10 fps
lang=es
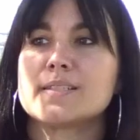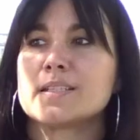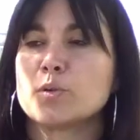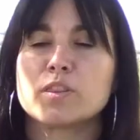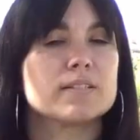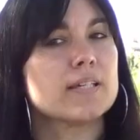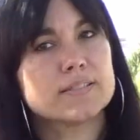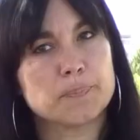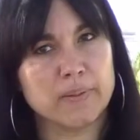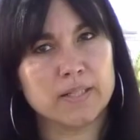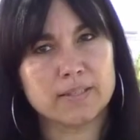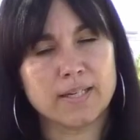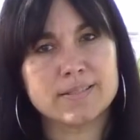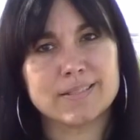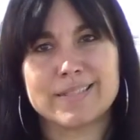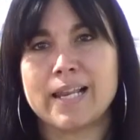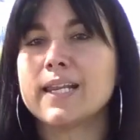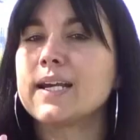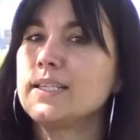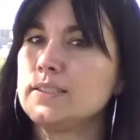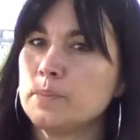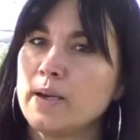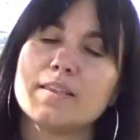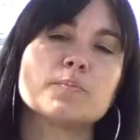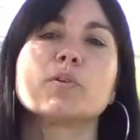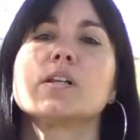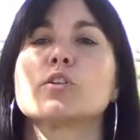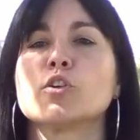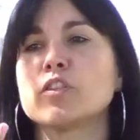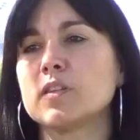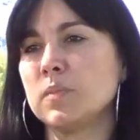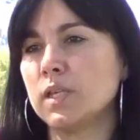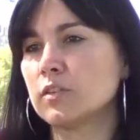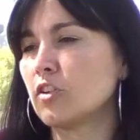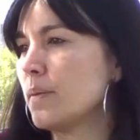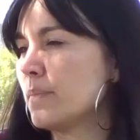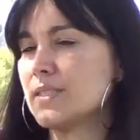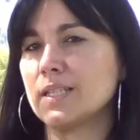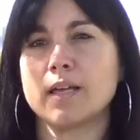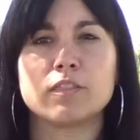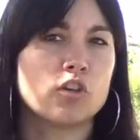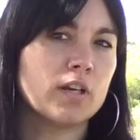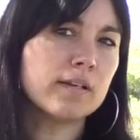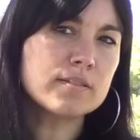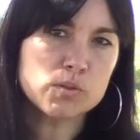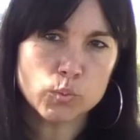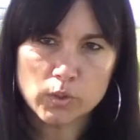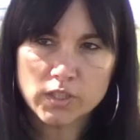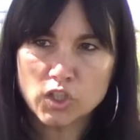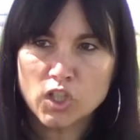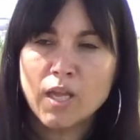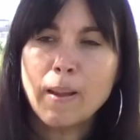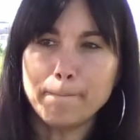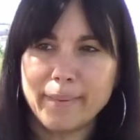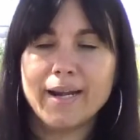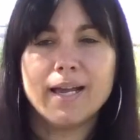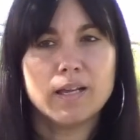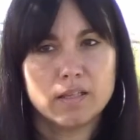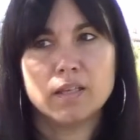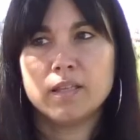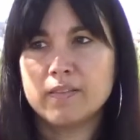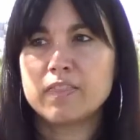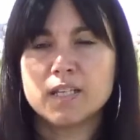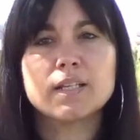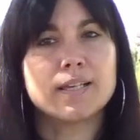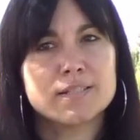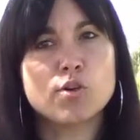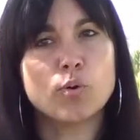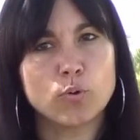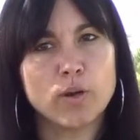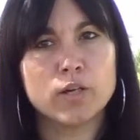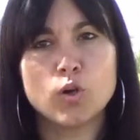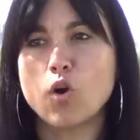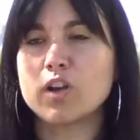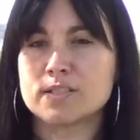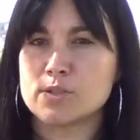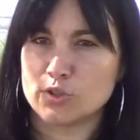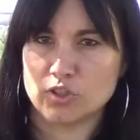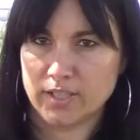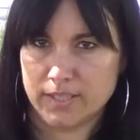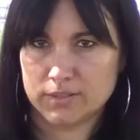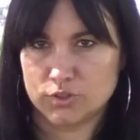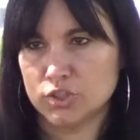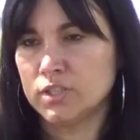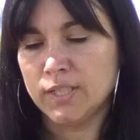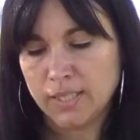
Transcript: esas voces expertas que están legitimadas por el conocimiento, la investigación, el estudio, para eh, decir qué es lo bueno o qué es lo correcto.